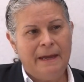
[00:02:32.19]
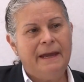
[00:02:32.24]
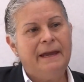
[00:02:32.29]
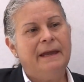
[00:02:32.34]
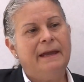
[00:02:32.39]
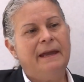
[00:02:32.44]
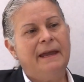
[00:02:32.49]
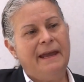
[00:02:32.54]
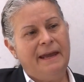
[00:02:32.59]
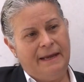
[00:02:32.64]

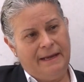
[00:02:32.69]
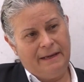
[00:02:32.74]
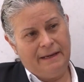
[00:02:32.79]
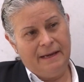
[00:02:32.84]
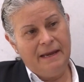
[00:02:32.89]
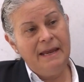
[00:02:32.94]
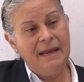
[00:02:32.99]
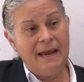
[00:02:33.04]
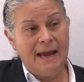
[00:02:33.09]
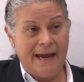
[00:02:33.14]
Eh,
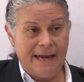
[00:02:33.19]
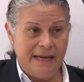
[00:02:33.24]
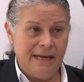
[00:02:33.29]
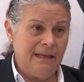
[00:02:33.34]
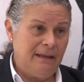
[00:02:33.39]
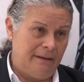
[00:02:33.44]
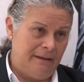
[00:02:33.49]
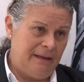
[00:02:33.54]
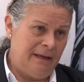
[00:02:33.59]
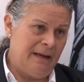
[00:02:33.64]
y
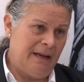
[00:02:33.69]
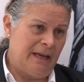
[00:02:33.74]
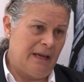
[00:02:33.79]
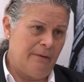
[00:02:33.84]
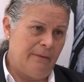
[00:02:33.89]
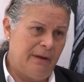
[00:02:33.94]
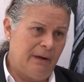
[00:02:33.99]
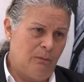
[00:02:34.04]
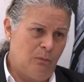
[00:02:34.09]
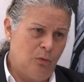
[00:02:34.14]
ahí tiene
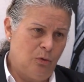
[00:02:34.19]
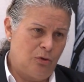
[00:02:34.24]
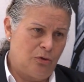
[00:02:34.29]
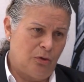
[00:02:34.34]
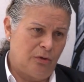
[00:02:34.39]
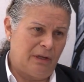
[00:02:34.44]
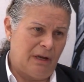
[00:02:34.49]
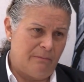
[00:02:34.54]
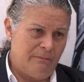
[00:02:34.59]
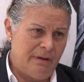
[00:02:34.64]
que ver
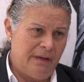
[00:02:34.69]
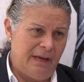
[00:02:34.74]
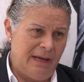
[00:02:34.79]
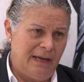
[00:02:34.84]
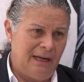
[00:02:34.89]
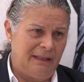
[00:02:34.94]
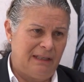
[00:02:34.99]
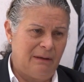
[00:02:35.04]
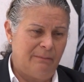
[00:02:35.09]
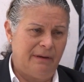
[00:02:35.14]
mucho
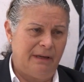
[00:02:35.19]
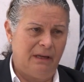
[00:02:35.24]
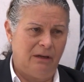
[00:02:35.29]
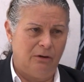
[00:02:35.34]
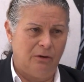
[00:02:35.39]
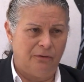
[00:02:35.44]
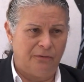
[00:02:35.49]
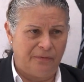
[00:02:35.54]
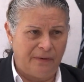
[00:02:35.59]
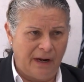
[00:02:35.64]
también el tema de
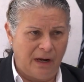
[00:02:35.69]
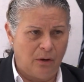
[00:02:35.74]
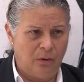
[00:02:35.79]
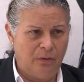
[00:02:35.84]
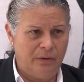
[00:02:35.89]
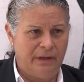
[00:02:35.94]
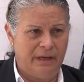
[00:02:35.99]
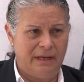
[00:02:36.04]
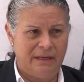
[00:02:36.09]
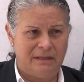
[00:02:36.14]
los
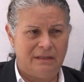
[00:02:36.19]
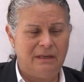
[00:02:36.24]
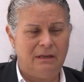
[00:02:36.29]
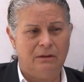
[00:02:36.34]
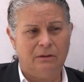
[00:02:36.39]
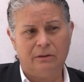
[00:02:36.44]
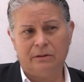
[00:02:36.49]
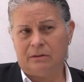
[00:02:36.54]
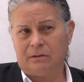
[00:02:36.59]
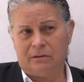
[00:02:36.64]
fraudes y
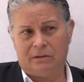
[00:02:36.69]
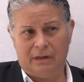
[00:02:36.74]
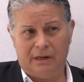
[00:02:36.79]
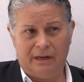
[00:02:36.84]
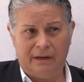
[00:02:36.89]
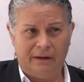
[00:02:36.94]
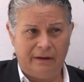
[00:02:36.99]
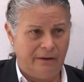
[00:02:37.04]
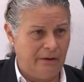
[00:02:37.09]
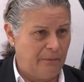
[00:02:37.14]
los
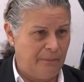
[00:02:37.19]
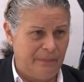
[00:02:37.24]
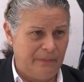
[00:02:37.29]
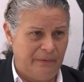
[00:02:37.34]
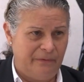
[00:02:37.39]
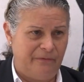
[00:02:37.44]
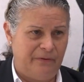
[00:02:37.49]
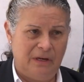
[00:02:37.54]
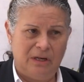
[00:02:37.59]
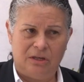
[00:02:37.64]
eh,
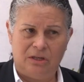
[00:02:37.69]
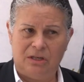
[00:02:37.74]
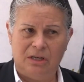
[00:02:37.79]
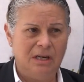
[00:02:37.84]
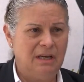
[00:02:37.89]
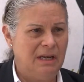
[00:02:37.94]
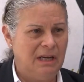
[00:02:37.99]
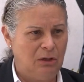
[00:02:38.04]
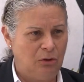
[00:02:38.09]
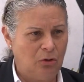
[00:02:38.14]

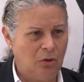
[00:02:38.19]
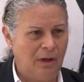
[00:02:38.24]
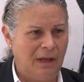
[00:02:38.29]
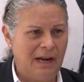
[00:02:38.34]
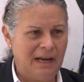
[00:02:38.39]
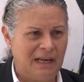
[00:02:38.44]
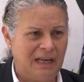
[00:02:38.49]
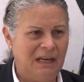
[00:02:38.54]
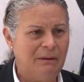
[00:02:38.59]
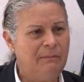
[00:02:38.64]
phishing y toda
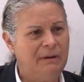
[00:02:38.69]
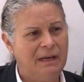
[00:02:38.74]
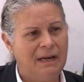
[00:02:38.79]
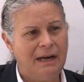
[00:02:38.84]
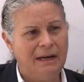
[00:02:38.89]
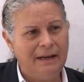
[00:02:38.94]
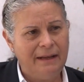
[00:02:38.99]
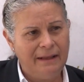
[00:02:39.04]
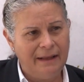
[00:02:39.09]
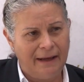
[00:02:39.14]
la
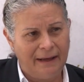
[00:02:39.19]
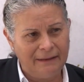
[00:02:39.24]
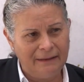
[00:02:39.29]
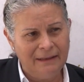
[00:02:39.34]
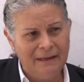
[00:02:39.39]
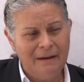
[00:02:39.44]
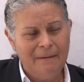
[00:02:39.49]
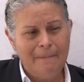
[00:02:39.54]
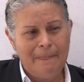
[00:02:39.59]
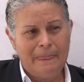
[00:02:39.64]
criminalidad
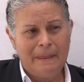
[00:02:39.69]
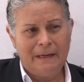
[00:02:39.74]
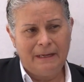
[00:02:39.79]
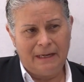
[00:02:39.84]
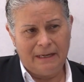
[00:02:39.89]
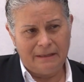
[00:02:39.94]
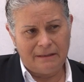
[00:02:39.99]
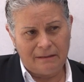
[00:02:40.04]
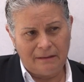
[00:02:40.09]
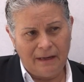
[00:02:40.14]

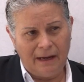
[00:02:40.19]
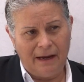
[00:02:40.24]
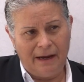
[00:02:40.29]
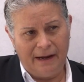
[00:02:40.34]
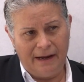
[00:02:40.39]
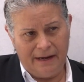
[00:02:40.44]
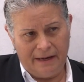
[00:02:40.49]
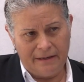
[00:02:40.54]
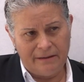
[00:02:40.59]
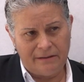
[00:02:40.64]
que,
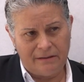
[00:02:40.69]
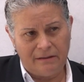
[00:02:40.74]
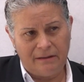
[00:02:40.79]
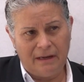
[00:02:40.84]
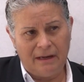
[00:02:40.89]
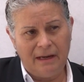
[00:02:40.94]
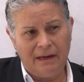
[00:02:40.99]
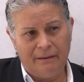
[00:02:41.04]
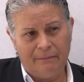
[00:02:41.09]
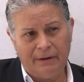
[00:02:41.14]
está,
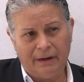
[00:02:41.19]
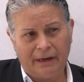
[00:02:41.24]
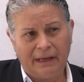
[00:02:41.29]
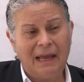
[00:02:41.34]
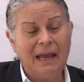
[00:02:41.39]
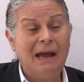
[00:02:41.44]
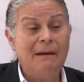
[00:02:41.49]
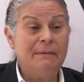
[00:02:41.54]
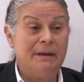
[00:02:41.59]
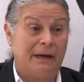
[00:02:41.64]
este,
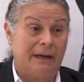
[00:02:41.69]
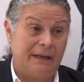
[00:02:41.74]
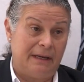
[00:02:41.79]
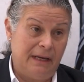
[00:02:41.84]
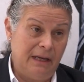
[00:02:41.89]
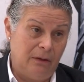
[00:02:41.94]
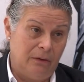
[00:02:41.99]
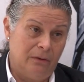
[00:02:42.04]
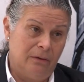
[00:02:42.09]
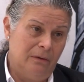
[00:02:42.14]
ha
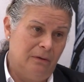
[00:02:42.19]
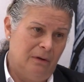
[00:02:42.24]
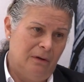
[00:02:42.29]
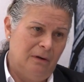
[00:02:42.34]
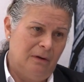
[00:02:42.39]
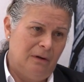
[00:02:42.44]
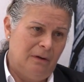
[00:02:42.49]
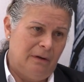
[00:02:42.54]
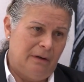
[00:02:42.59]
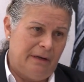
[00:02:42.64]
emergido
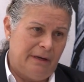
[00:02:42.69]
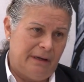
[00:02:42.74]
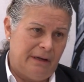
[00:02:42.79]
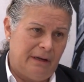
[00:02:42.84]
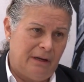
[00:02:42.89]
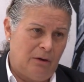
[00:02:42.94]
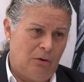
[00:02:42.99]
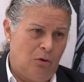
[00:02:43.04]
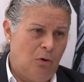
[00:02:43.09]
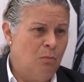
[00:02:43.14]

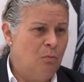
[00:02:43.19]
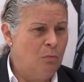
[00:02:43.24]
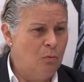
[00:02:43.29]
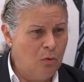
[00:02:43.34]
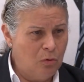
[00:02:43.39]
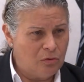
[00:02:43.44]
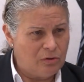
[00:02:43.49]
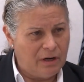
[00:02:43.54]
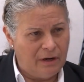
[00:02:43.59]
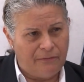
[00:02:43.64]
eh, con
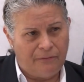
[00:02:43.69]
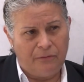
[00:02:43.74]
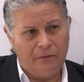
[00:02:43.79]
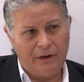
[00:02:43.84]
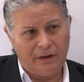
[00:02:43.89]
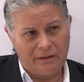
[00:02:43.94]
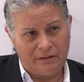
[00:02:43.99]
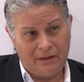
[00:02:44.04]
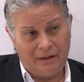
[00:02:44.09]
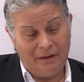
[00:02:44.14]
mucha
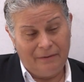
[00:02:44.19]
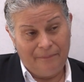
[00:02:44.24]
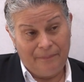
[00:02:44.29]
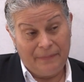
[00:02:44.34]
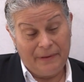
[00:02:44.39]
fuerza